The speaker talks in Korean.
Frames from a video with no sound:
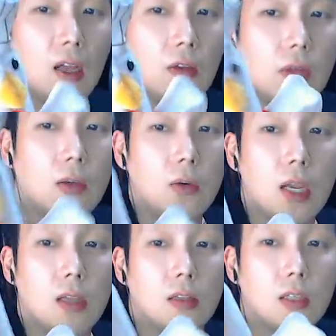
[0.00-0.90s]
우리 학교
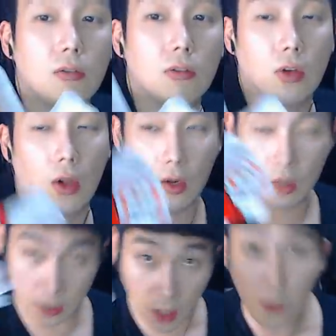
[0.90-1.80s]
다니는 친구들,
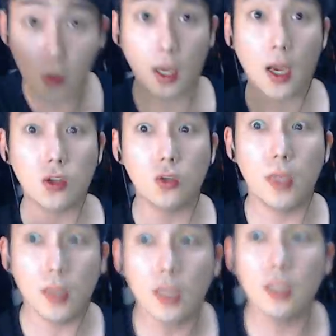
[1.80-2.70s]
인형 뽑기 해가지고
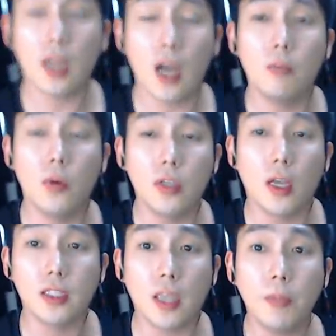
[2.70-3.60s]
맨날 이상한 뭐
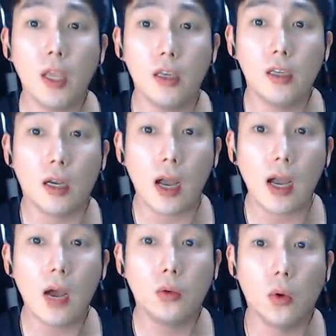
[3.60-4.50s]
그냥 짝탱이 그냥
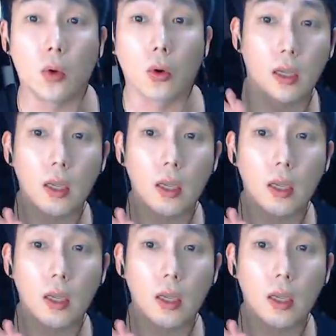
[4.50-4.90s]
카카오톡